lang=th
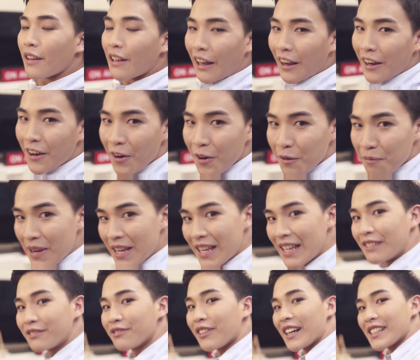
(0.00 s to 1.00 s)
แล้วก็มี
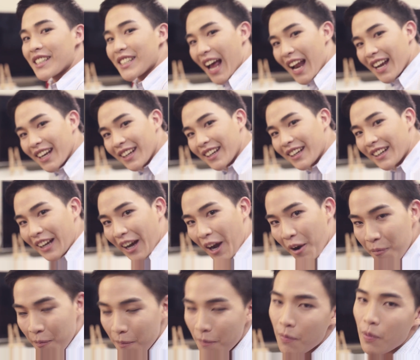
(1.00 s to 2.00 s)
ฟังก์ชันหนึ่งนะครับ